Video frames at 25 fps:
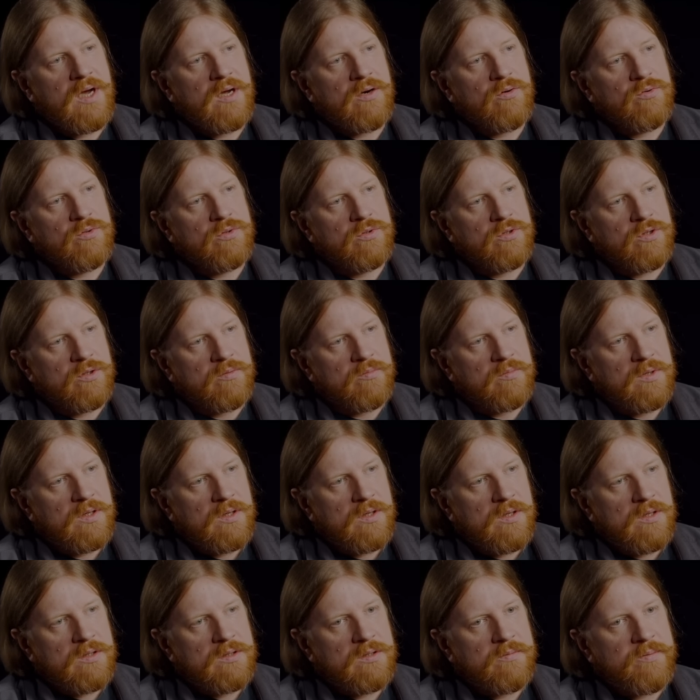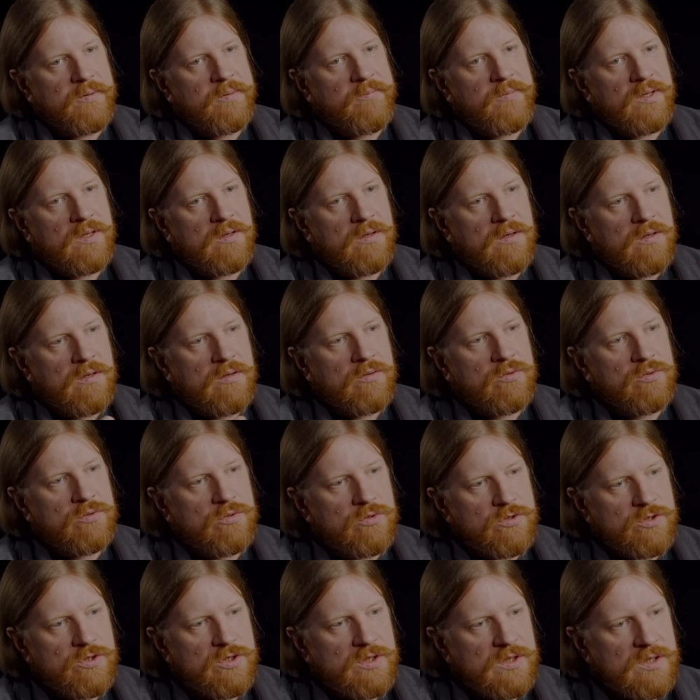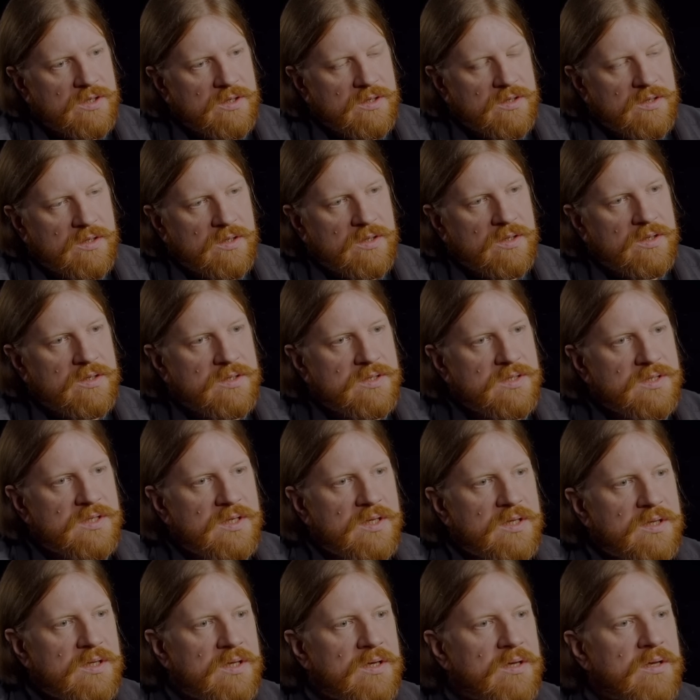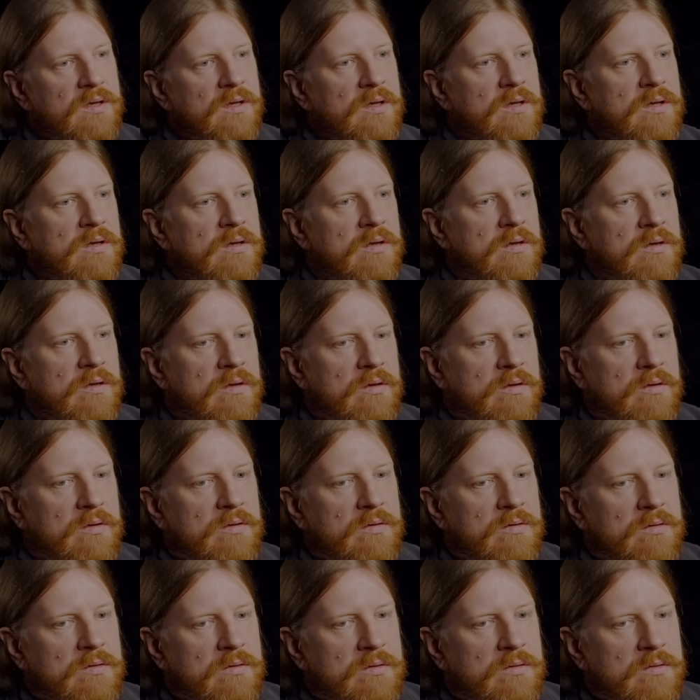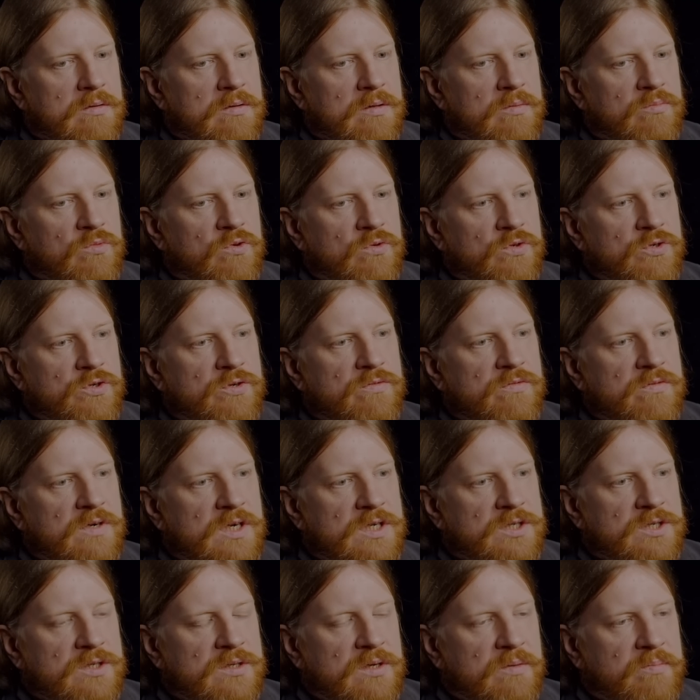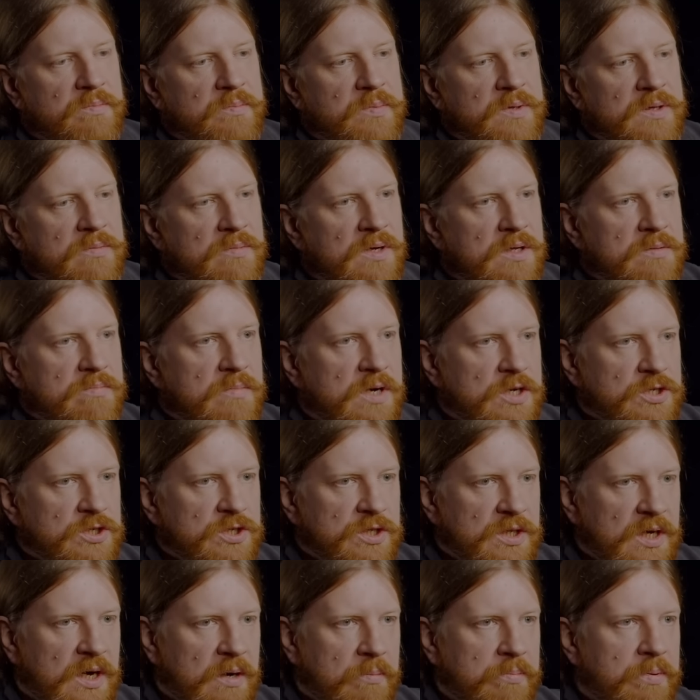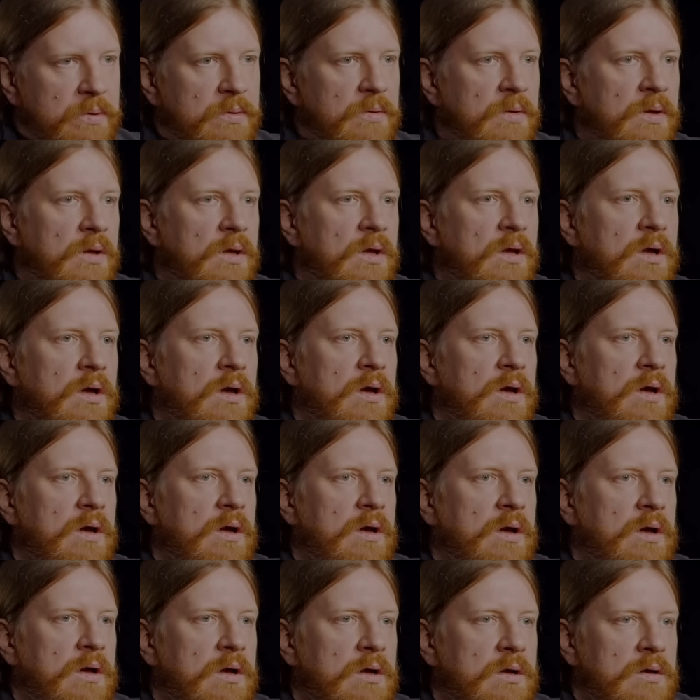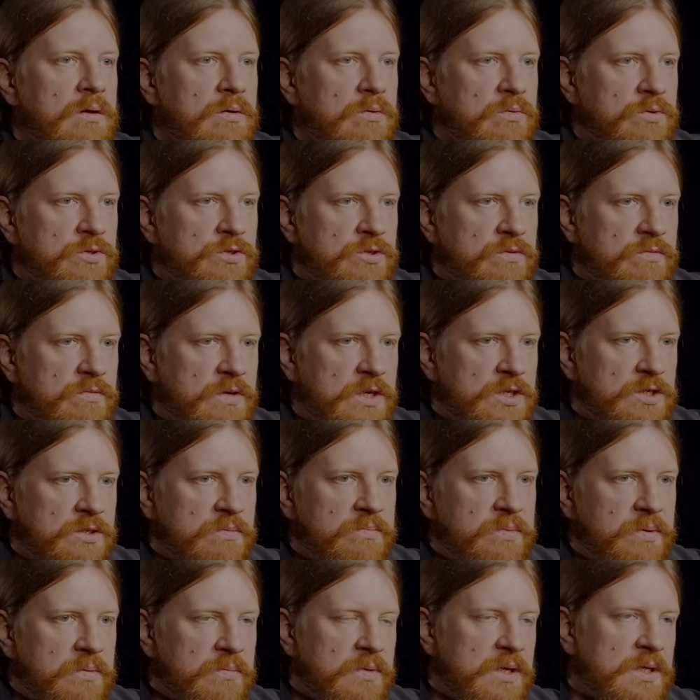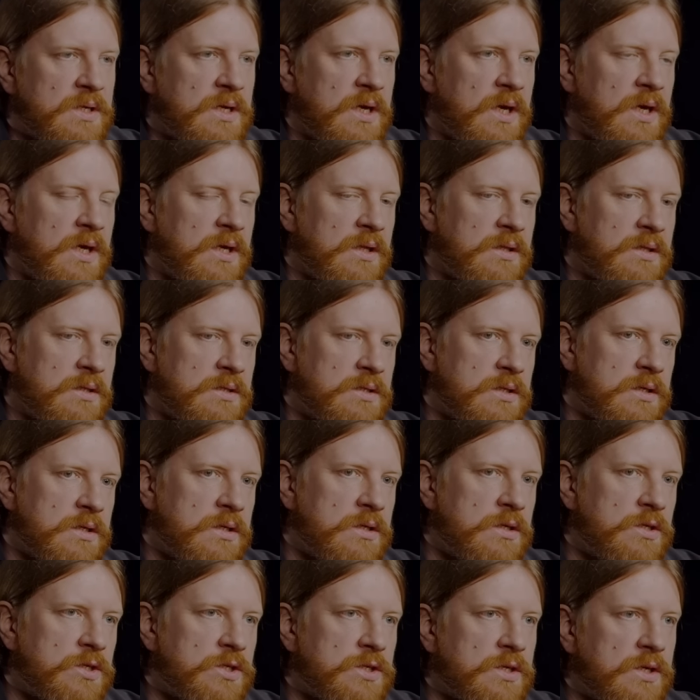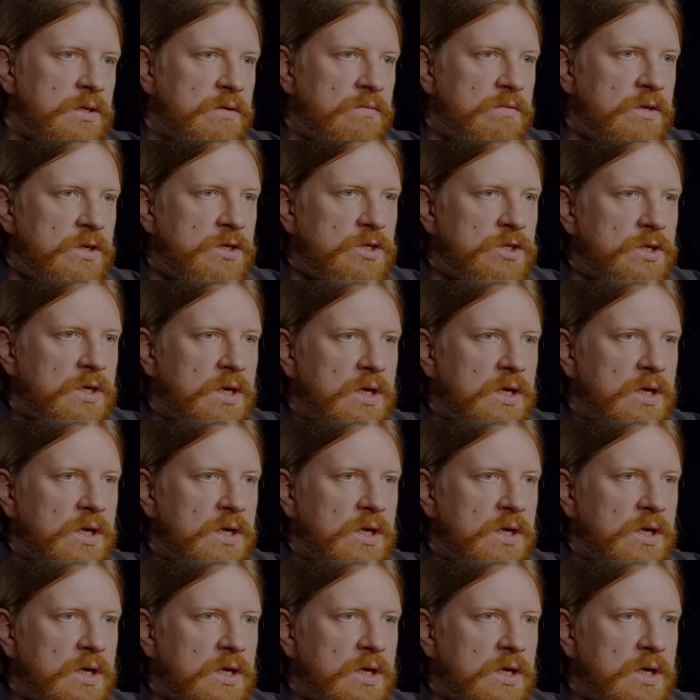орудуем, например, художник э, сцены, э, э, ему очень важно понимать масштаб – а, э, очень важно понимать какие-то технические вещи